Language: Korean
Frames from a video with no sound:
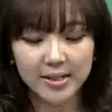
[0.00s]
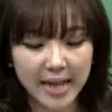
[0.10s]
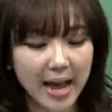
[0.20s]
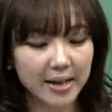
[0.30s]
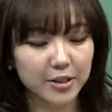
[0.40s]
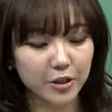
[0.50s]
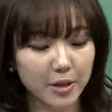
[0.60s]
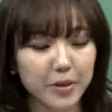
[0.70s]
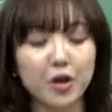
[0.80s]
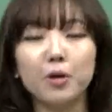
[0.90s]
자,
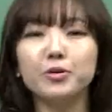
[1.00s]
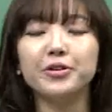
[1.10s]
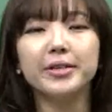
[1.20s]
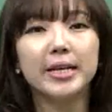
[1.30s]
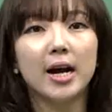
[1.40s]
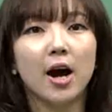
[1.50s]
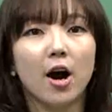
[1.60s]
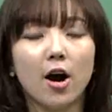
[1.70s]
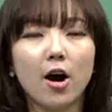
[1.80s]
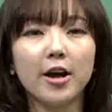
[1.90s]
그렇다면 여러분
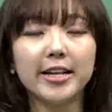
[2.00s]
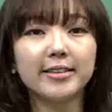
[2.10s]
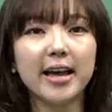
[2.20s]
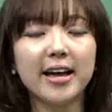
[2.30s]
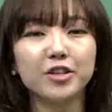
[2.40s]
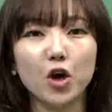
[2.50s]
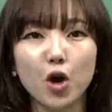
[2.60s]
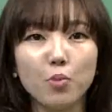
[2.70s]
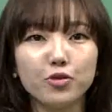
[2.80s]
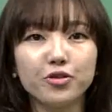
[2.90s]
일단
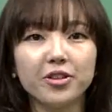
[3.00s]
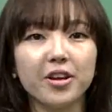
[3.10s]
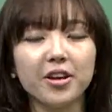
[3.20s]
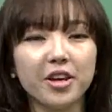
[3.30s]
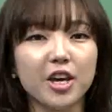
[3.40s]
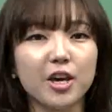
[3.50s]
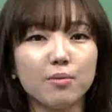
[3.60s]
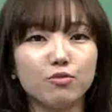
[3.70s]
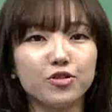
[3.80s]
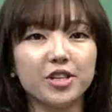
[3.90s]
여러분들이
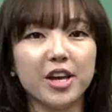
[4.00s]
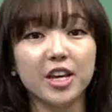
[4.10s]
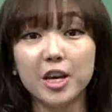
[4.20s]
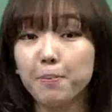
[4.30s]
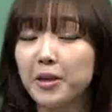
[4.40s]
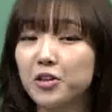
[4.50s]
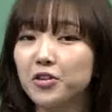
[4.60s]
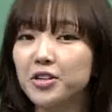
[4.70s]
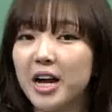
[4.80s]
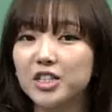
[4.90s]
이 문제, 이
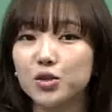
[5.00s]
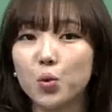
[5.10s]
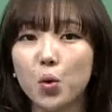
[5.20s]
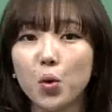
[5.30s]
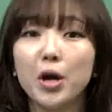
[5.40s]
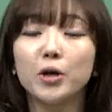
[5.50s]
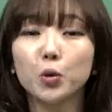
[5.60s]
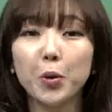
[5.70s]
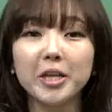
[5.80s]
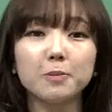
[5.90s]
패턴을 가지고
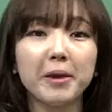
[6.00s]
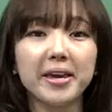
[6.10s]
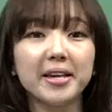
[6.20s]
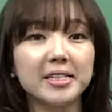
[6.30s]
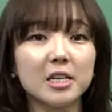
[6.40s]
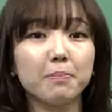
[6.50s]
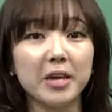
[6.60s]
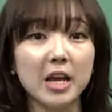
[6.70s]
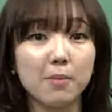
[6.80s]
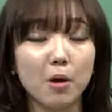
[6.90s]
토익 스피킹
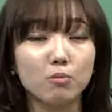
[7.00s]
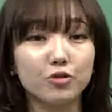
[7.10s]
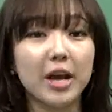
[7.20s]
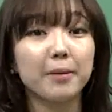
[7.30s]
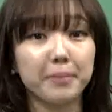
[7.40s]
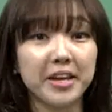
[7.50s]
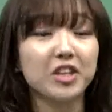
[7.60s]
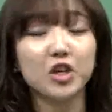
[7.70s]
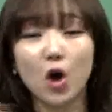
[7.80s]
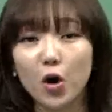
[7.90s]
11번 문항
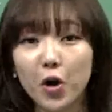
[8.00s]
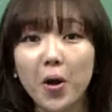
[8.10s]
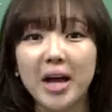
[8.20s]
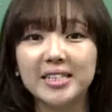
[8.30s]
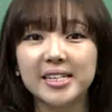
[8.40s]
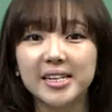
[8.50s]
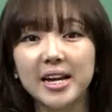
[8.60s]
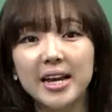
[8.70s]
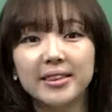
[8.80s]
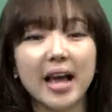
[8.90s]
및 여러 가지
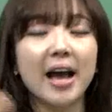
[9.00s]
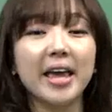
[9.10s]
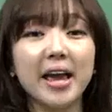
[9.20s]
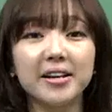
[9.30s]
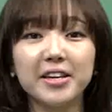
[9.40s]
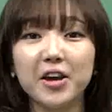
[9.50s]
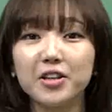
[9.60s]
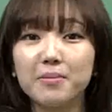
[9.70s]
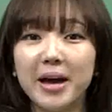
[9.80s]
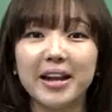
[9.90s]
나의
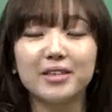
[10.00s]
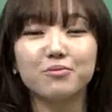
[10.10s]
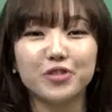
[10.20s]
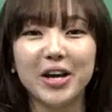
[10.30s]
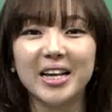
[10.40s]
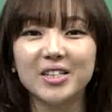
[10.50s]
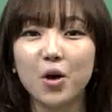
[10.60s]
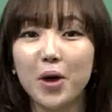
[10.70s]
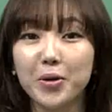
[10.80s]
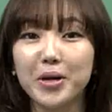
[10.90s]
의견을 말하는
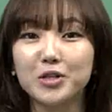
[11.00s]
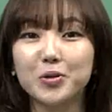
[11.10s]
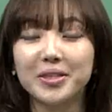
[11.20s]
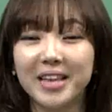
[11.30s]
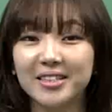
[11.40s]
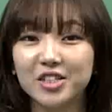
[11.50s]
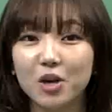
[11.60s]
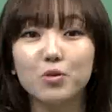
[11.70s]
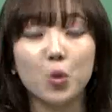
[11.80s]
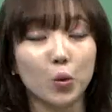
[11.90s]
문항에서 활용할 수 있다는
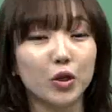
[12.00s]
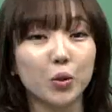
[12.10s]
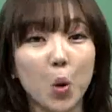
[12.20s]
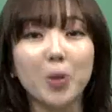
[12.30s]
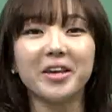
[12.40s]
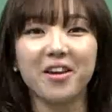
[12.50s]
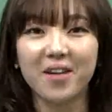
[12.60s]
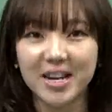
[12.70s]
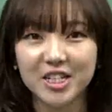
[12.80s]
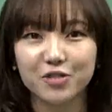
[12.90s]
점을 오늘 꼭
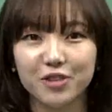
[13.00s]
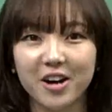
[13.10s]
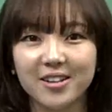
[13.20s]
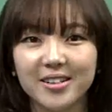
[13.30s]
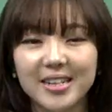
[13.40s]
기억하시고요.